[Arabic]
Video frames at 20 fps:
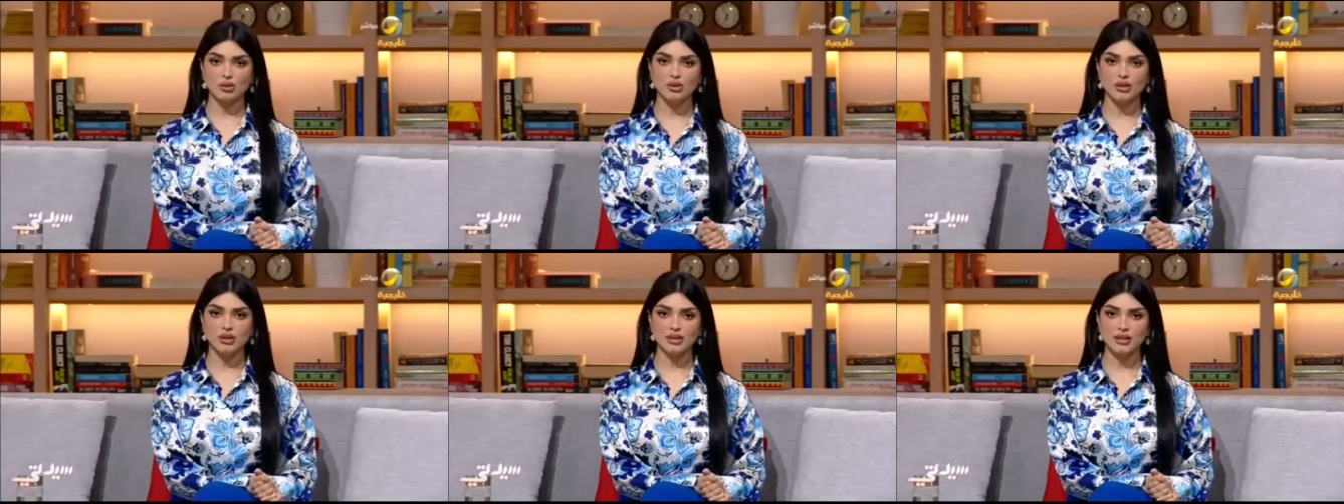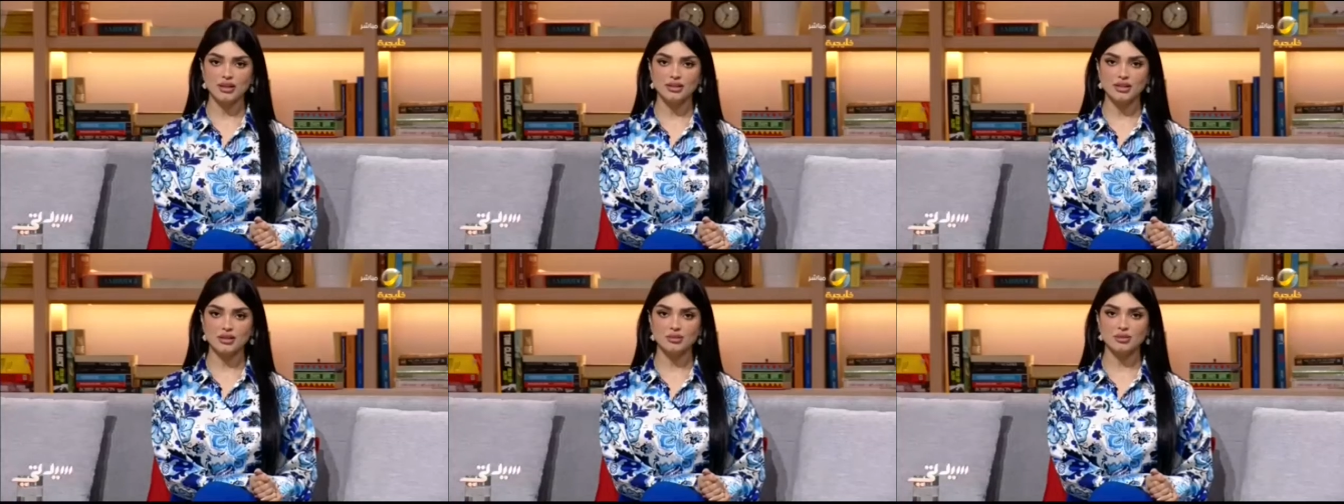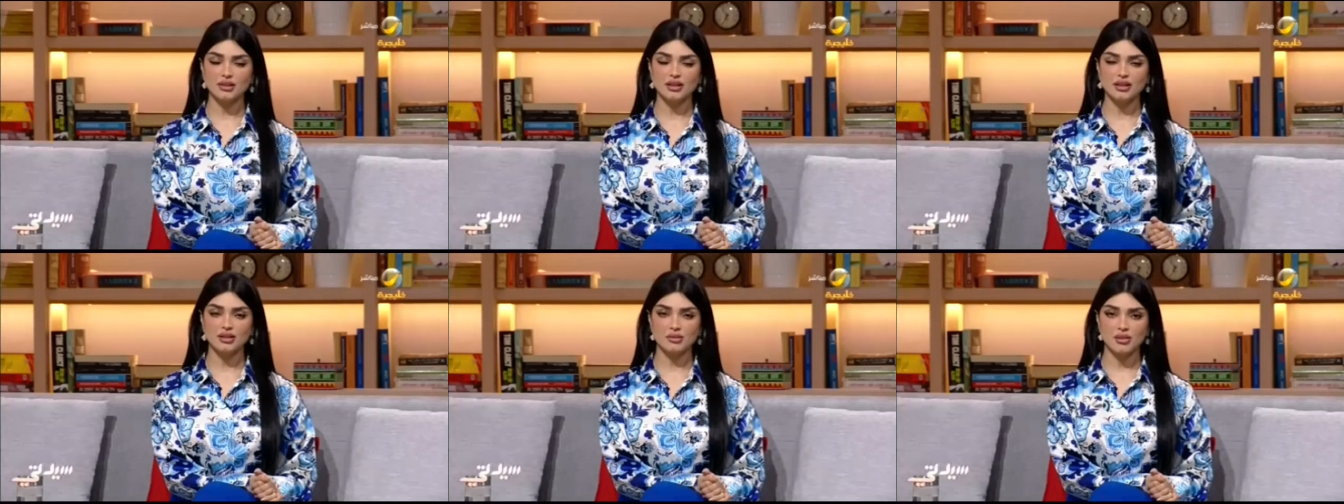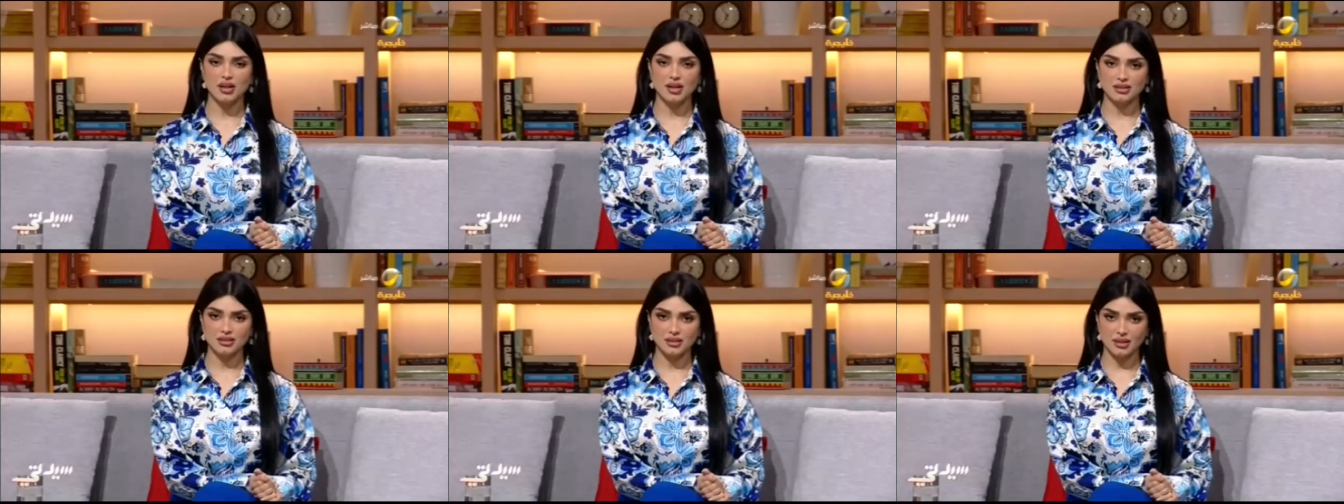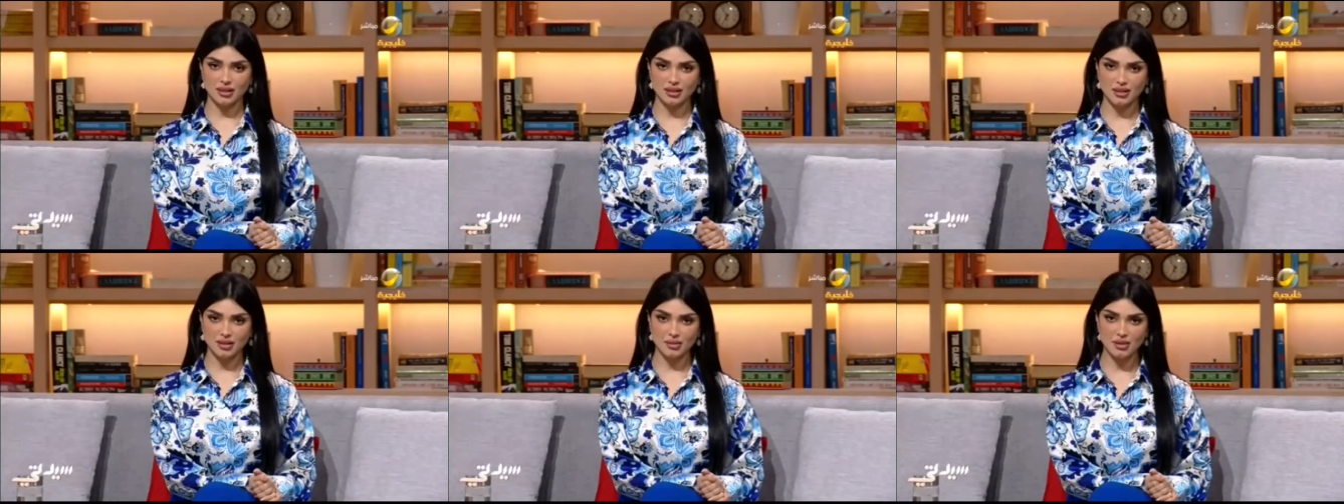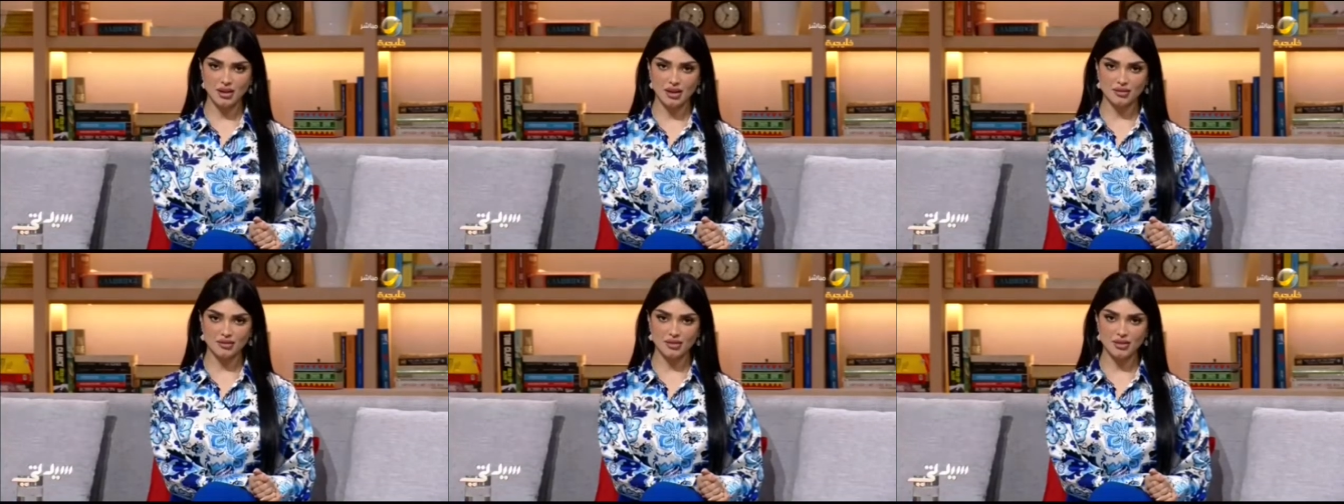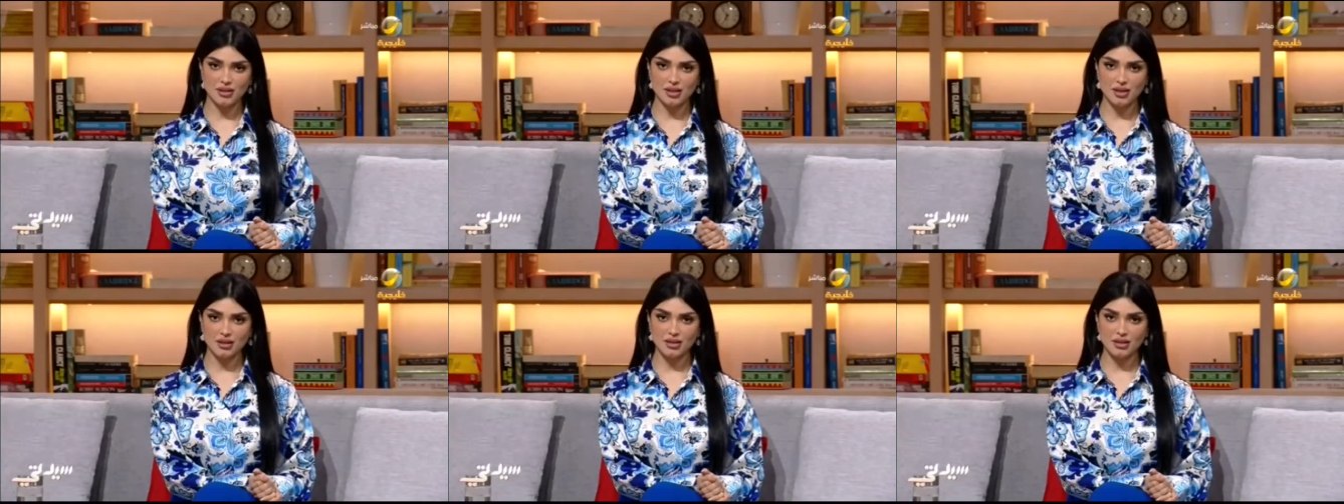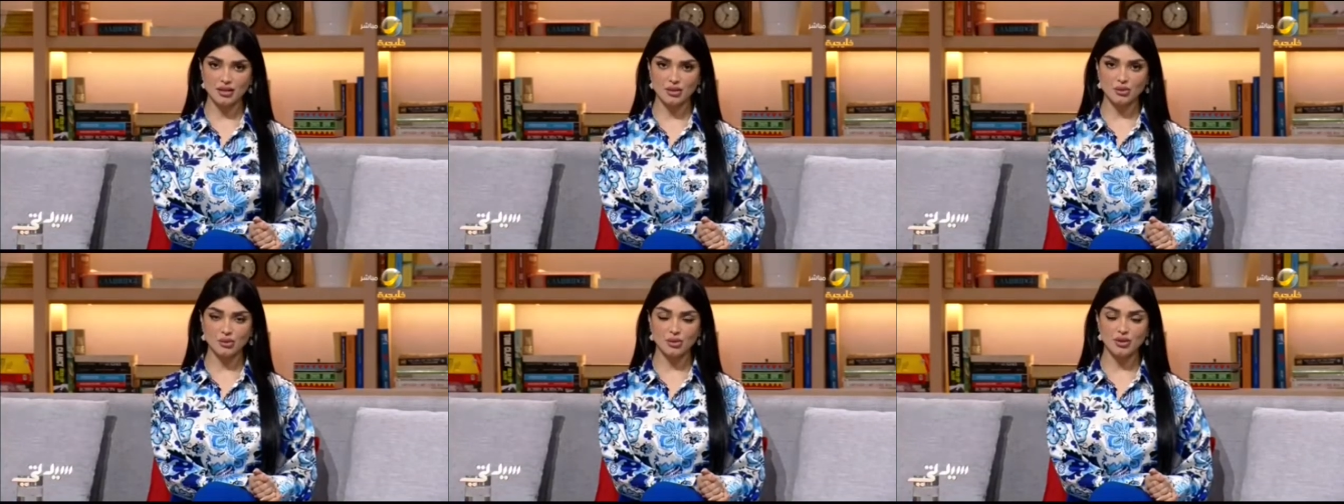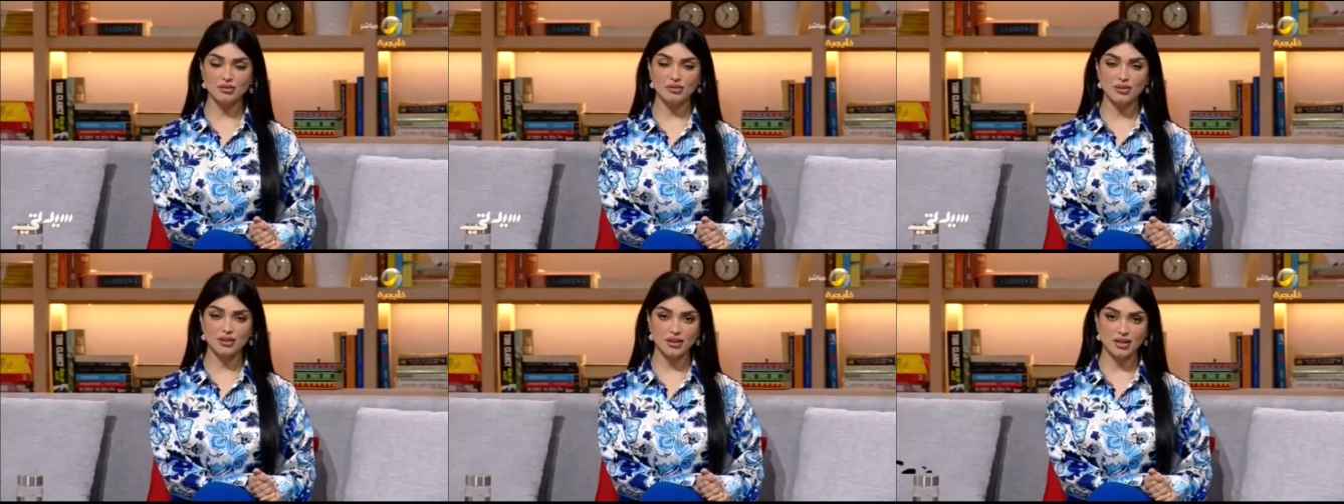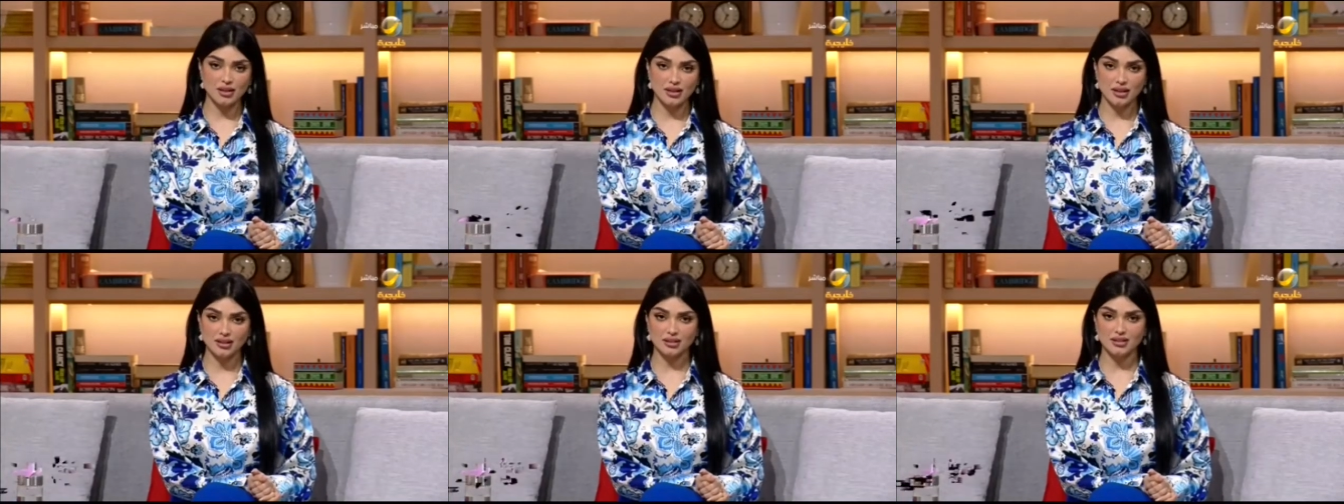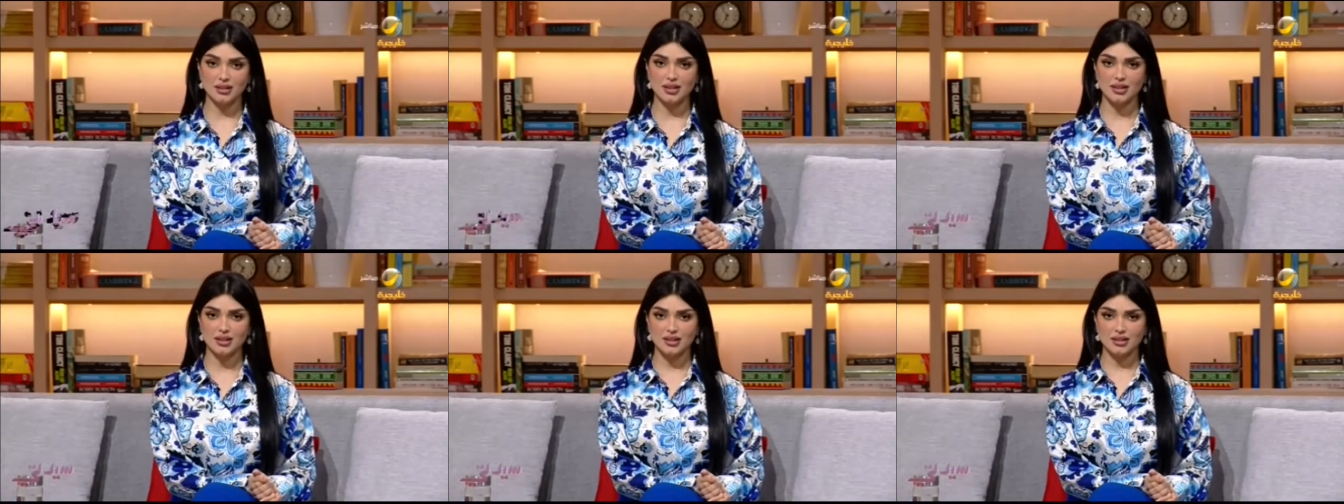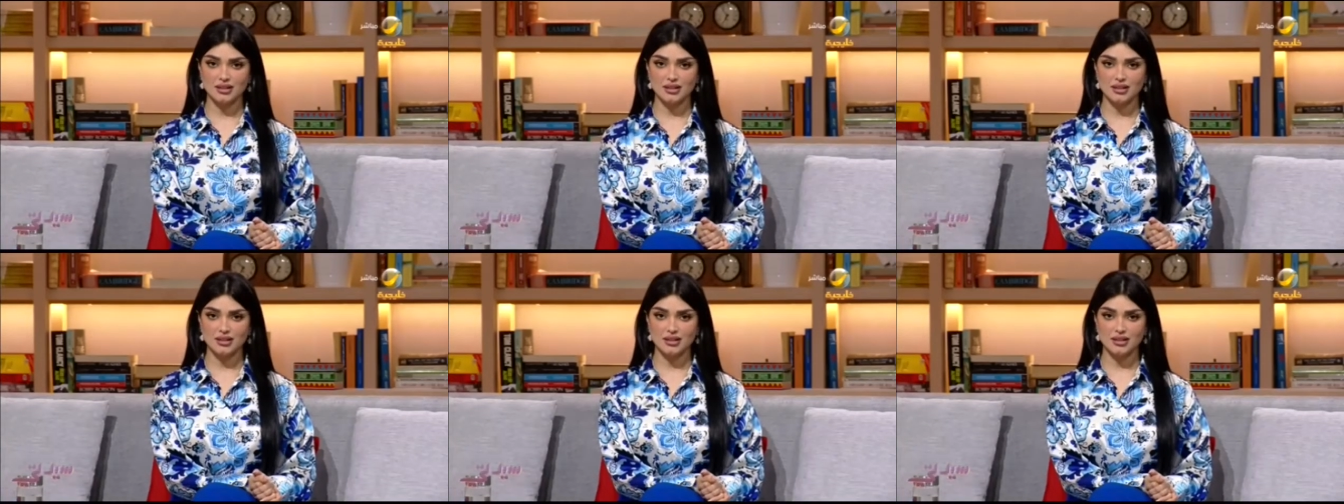واللي كتب كلمات تغنى بها الفنانين والفنانات